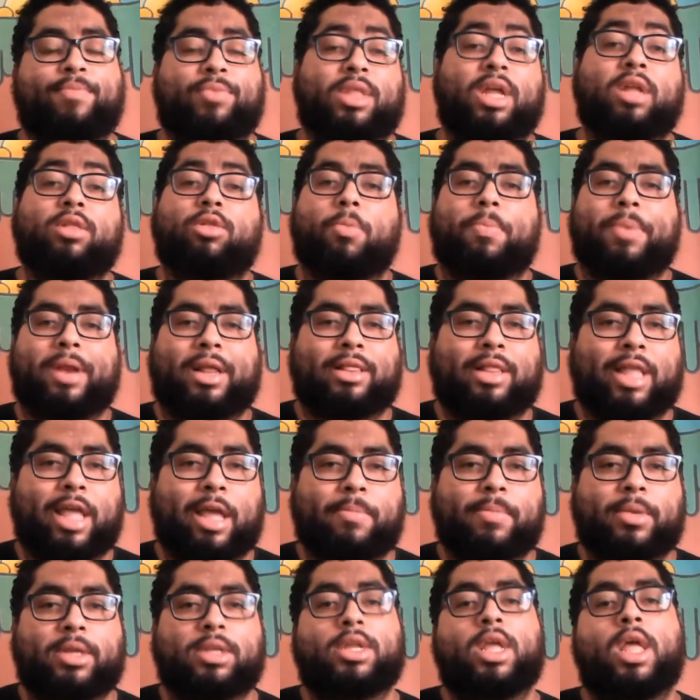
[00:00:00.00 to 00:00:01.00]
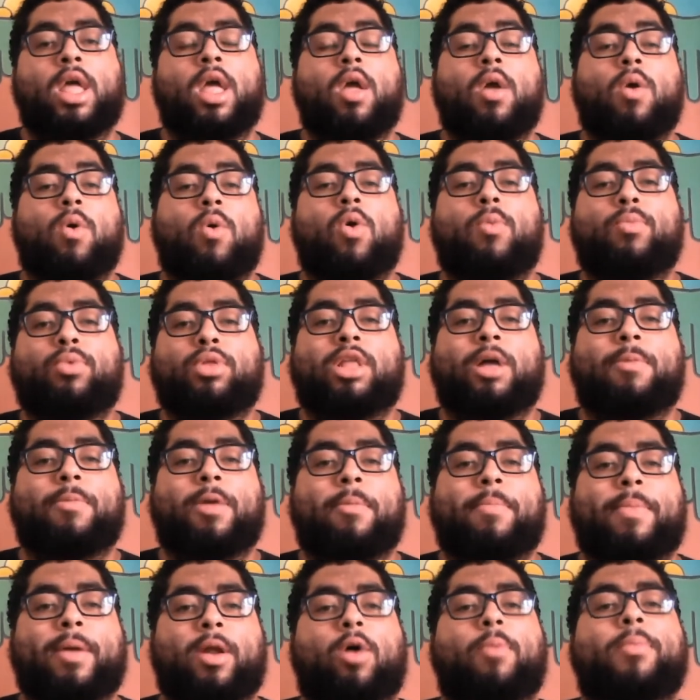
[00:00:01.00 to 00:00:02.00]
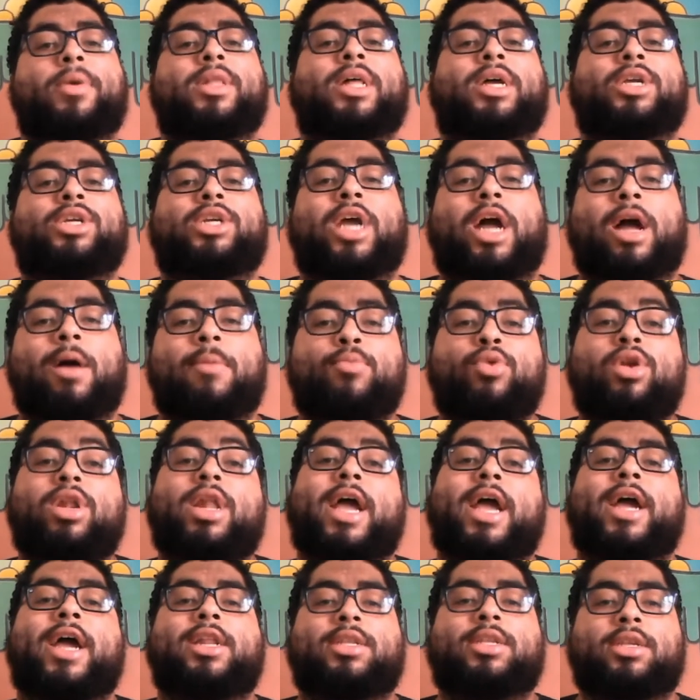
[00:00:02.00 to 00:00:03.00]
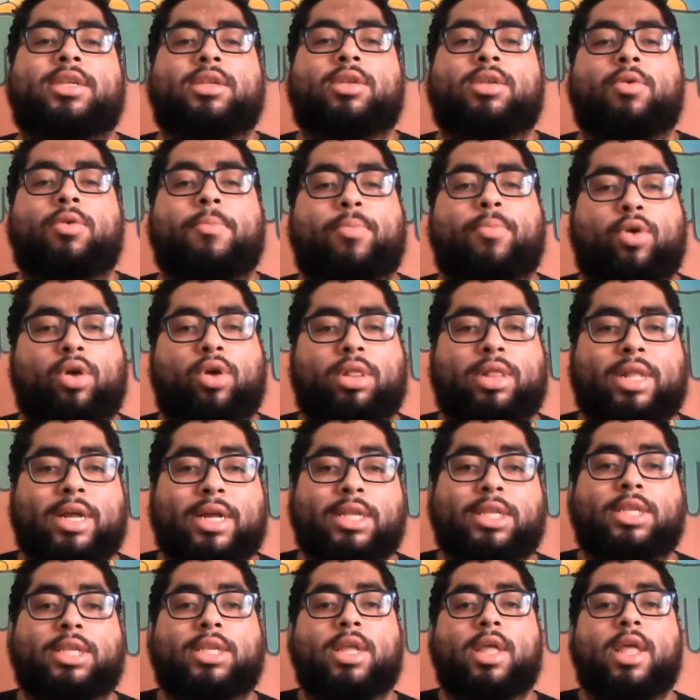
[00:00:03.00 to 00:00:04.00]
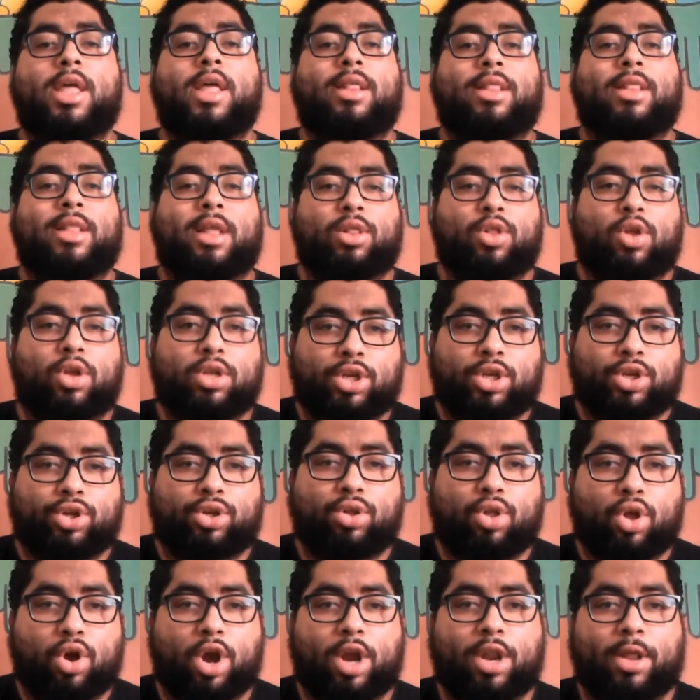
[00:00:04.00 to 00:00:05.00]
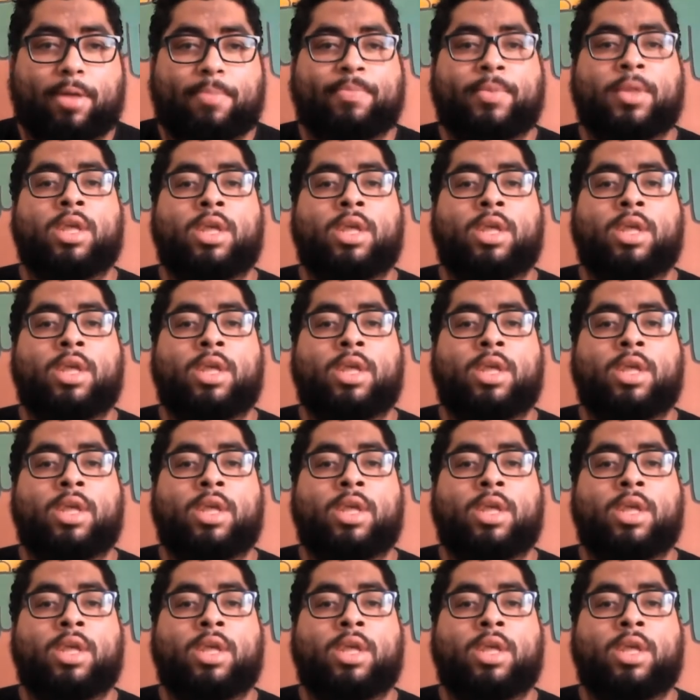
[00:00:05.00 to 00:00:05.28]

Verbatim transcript: tanto para temas como também para homenagear mulheres que são importantes na nossa história.